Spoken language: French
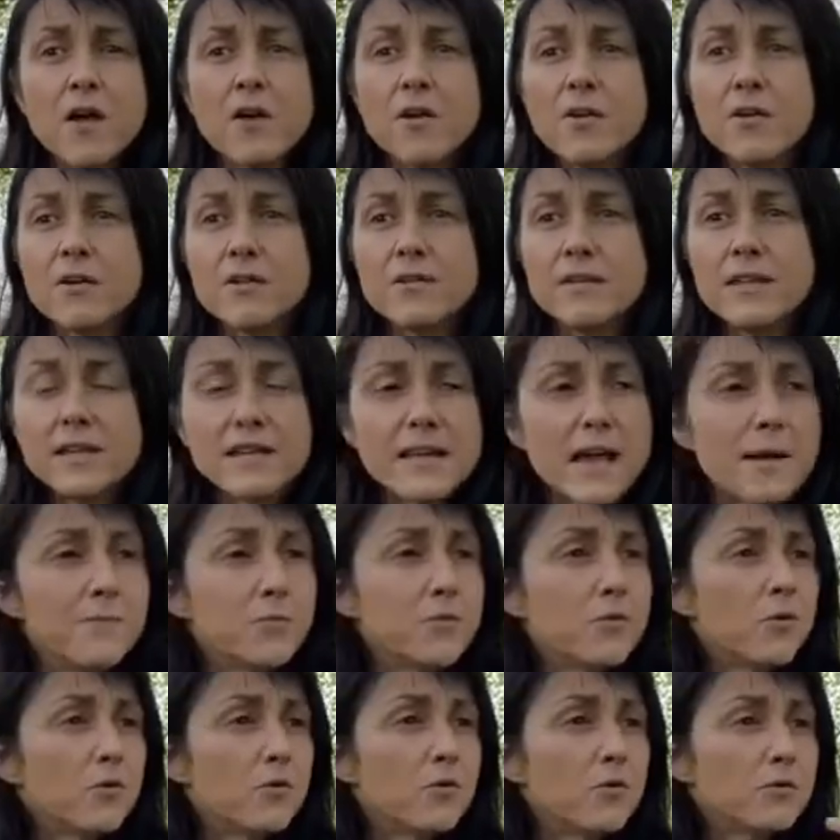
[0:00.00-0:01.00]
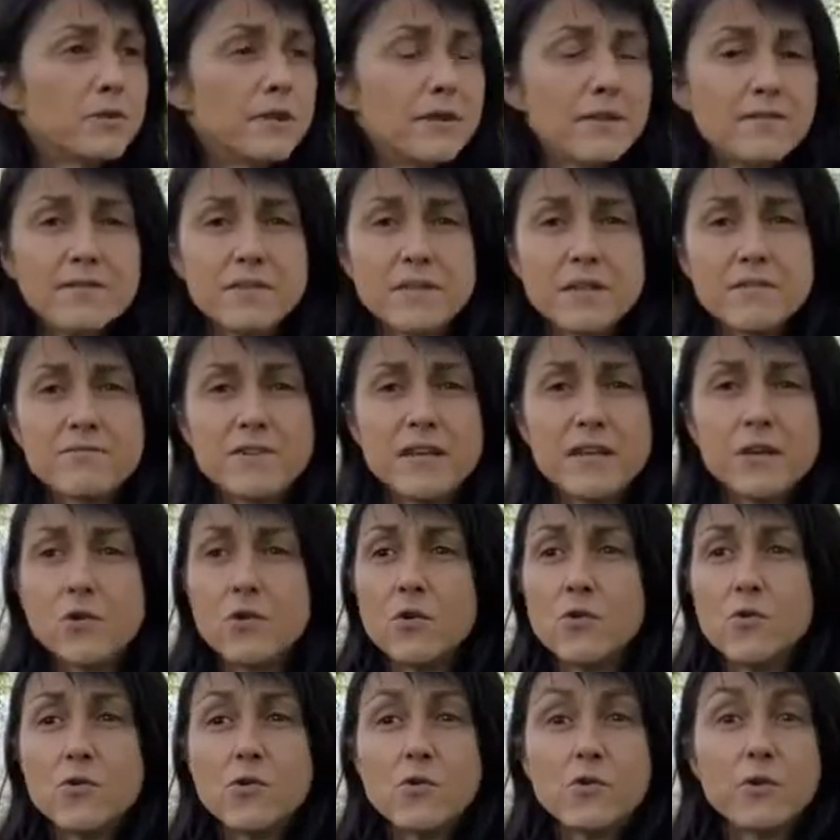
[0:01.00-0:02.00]
euh, des camions, des,
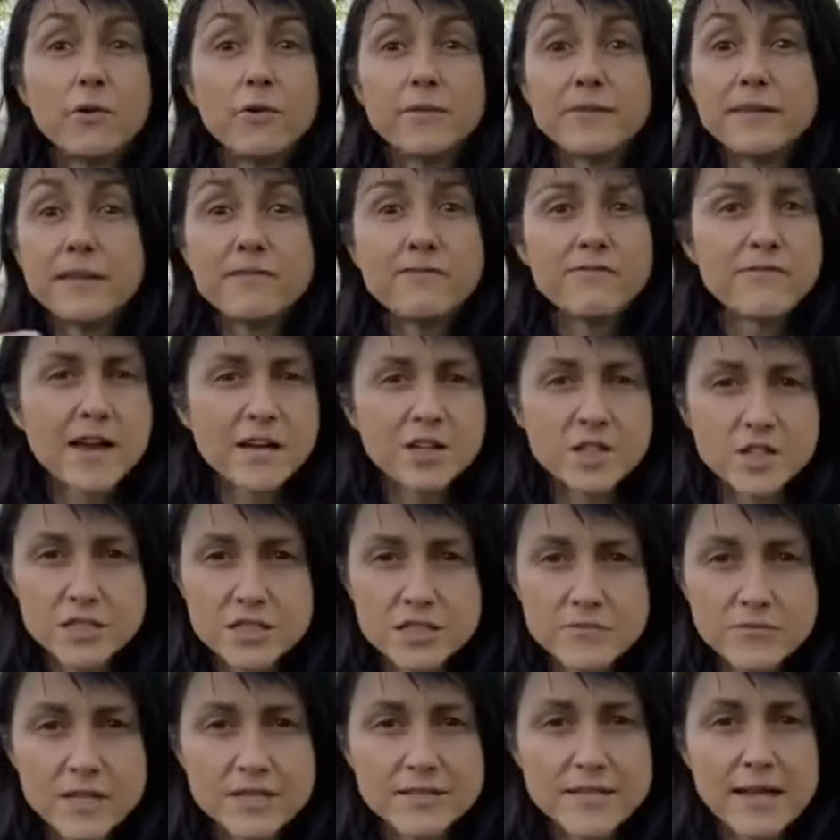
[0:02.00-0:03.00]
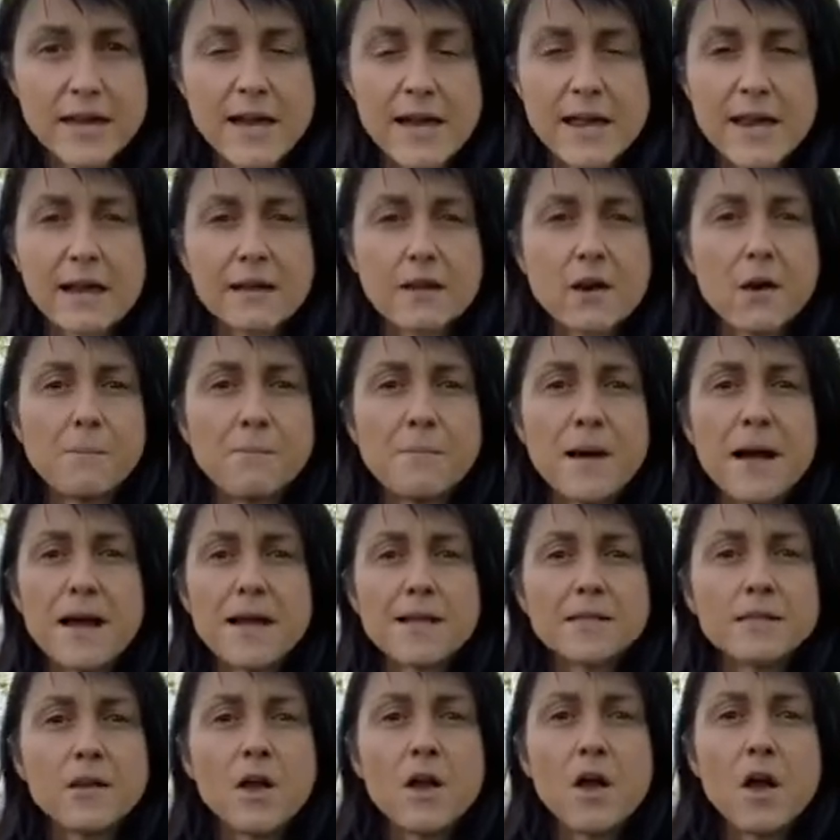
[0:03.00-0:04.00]
vélos, euh, des vaches si vous êtes à, la
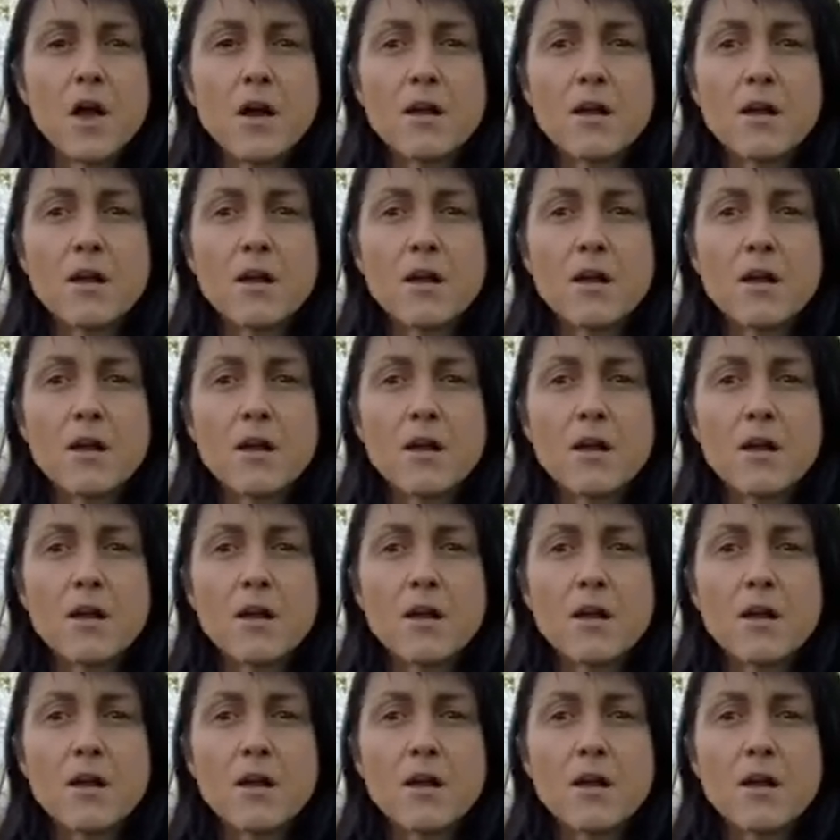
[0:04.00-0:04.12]
campagne,